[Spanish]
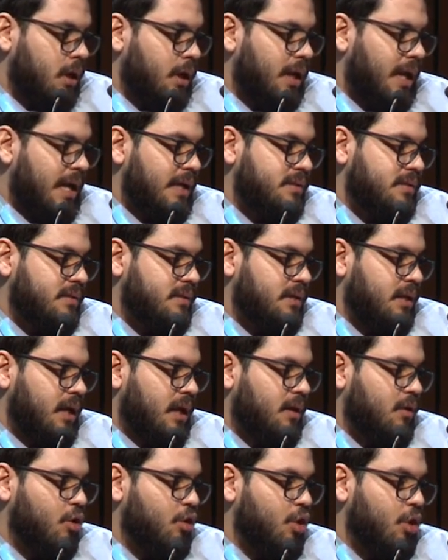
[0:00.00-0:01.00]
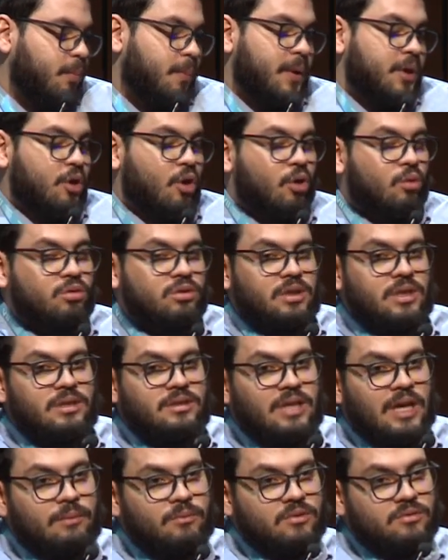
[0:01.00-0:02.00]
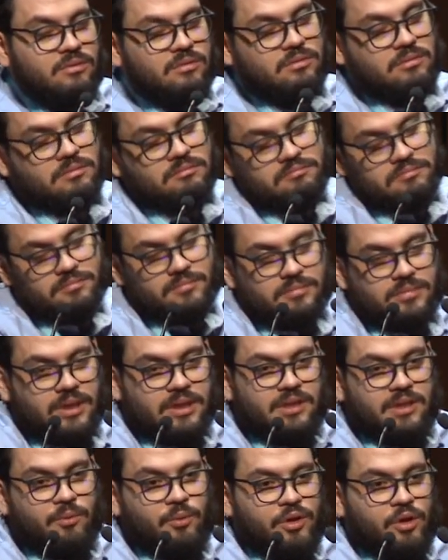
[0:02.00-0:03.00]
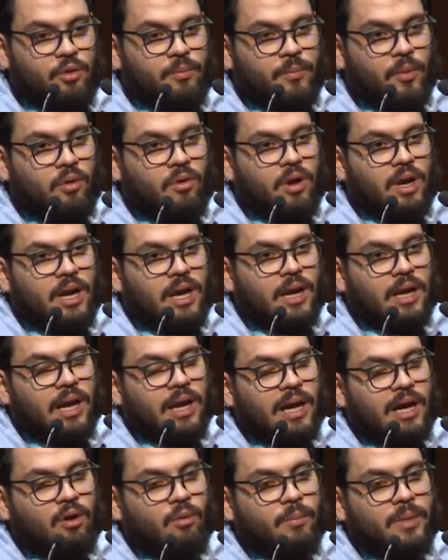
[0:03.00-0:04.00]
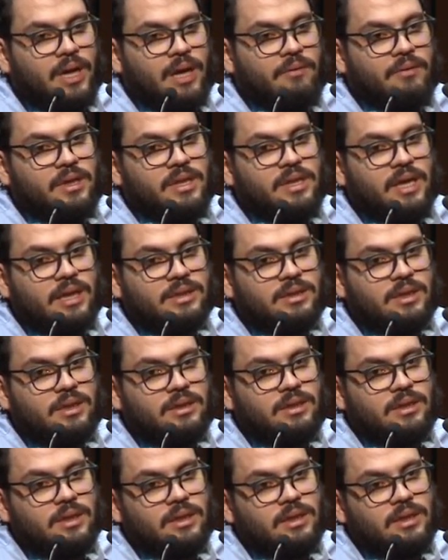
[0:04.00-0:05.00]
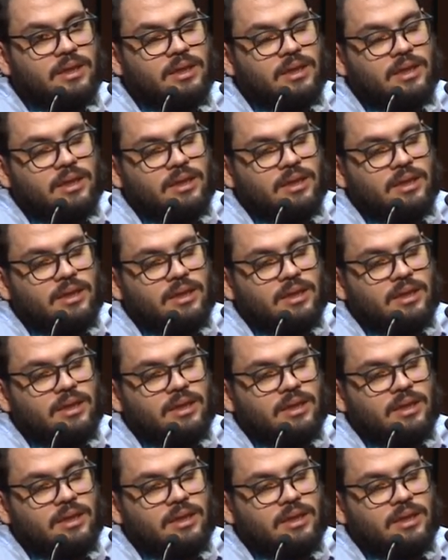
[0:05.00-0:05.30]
los periodos que utilizamos se atribuye un poco a la, comparabilidad de,